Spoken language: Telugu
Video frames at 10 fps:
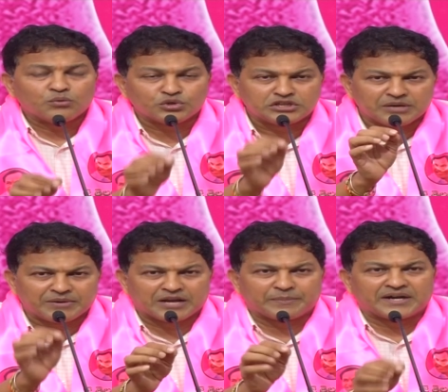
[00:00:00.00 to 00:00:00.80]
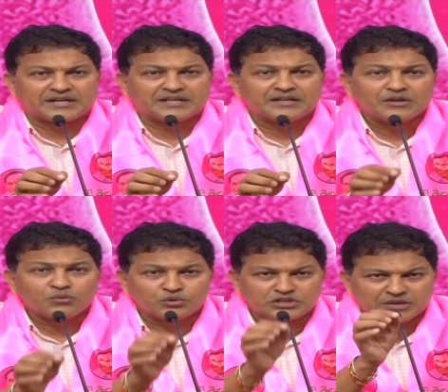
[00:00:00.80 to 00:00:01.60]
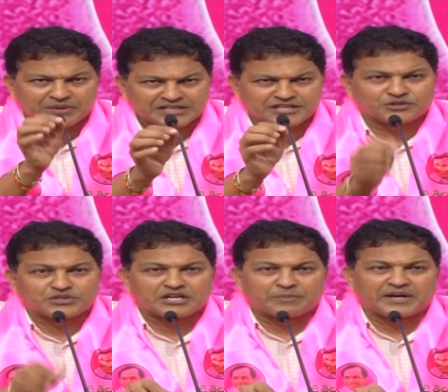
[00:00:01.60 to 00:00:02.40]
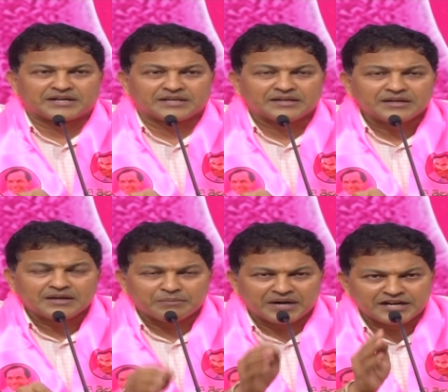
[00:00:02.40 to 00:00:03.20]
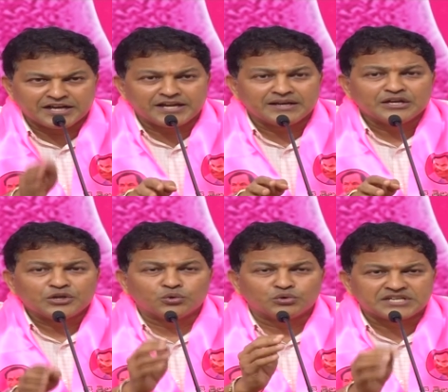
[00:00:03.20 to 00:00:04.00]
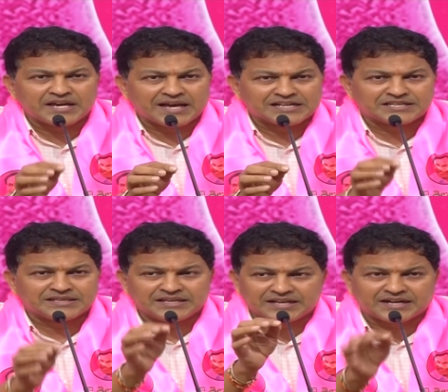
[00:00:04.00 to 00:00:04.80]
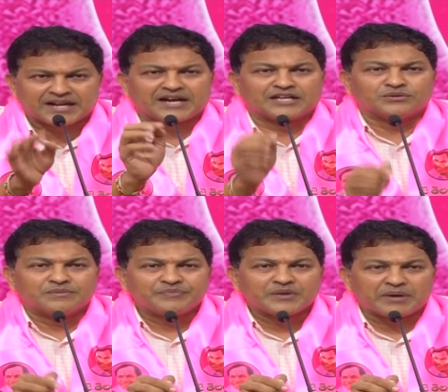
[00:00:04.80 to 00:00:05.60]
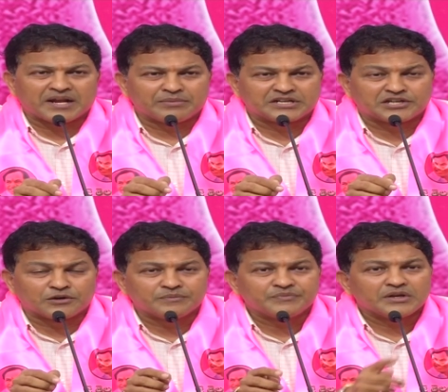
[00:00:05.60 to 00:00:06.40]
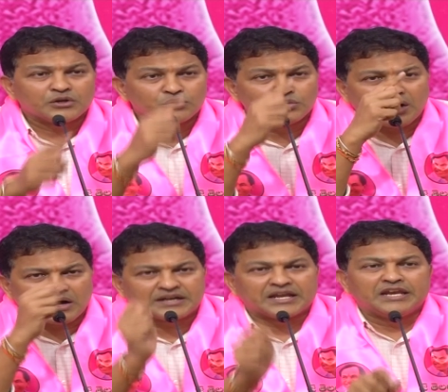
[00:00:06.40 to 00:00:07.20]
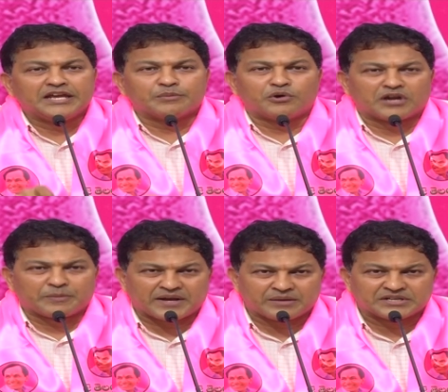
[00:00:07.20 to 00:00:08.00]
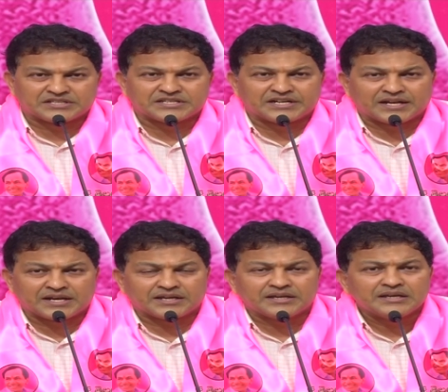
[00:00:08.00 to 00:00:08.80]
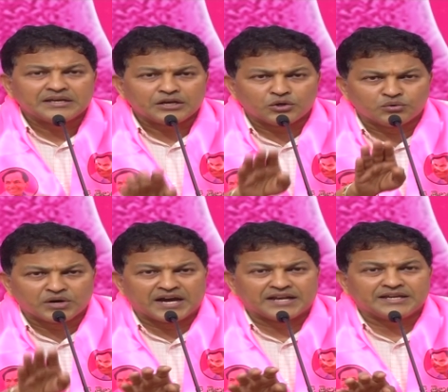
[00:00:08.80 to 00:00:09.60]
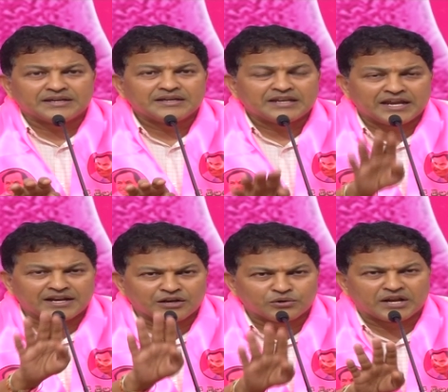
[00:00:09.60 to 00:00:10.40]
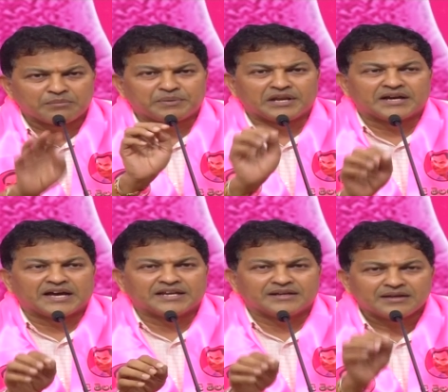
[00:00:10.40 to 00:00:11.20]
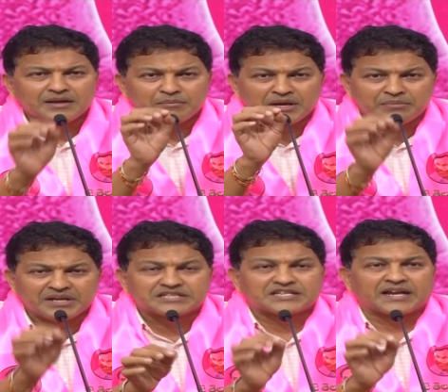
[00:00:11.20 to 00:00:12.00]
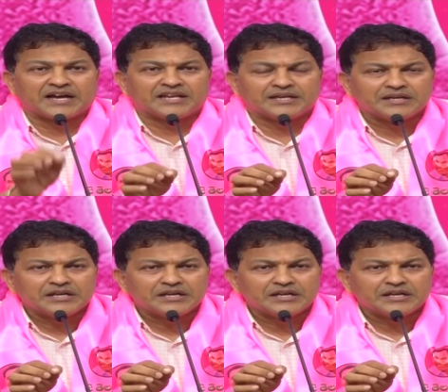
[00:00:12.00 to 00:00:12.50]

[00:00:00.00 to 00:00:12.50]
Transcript: ఉద్యమాల పార్టీ ఉద్యమాలు చేసి వచ్చిన పార్టీ బండి నువ్వు చేయాల్సింది ఇక్కడ కాదు పరామర్శలు నువ్వు ఢిల్లీకి పోవాల పరామర్శ చేయడానికి నువ్వు కానీ నీ నలుగురు ఎంపీలు కానీ మీ మినిస్టర్ కానీ